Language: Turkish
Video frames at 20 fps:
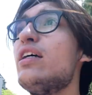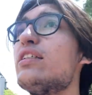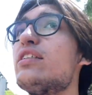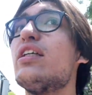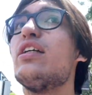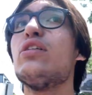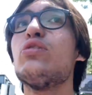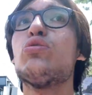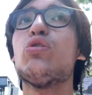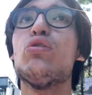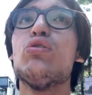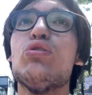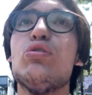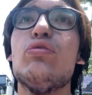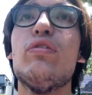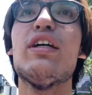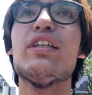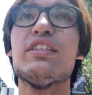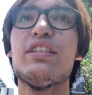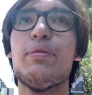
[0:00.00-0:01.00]
sağı solu
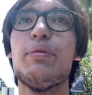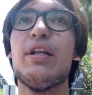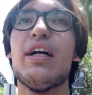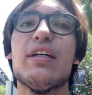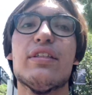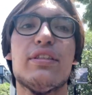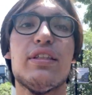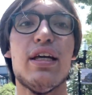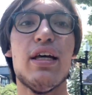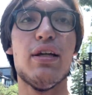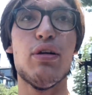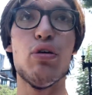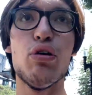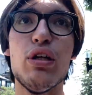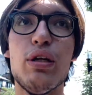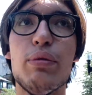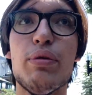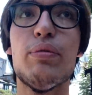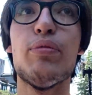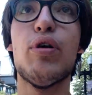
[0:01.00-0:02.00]
üniversite binası yani.
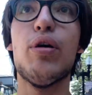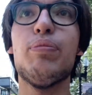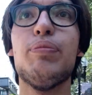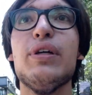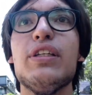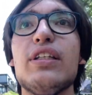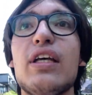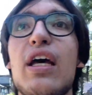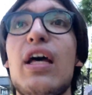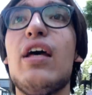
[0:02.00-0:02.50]
Öyle bir muhabbet.